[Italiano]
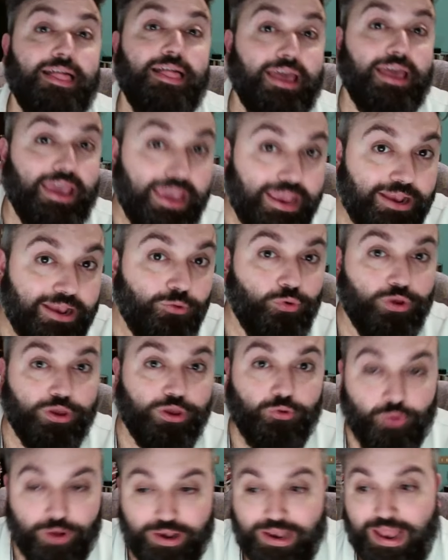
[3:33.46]
e lui in
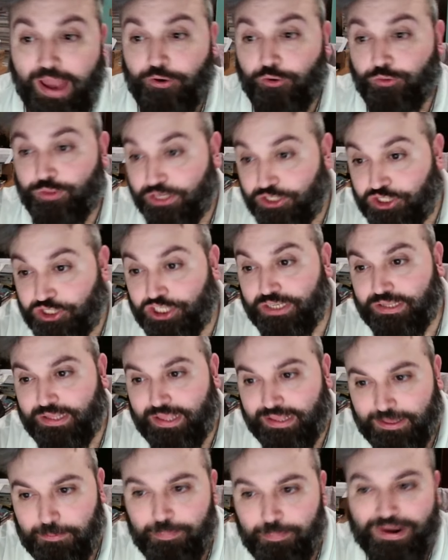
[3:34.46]
quell'anno decide
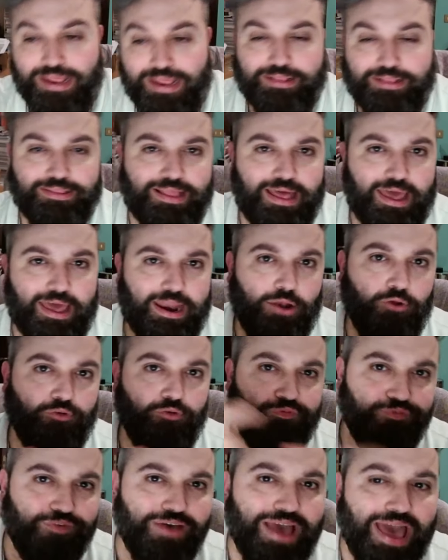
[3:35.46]
di prendere
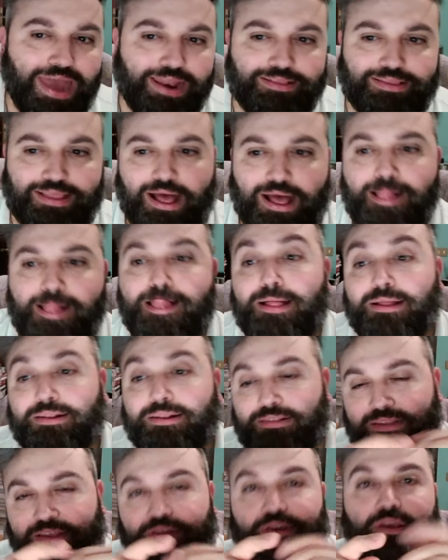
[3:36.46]
l'offerta
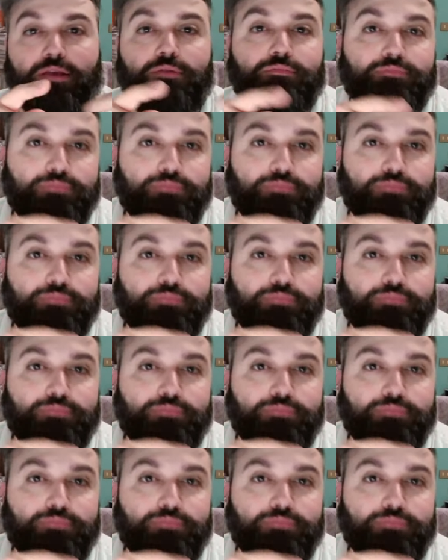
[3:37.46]
di,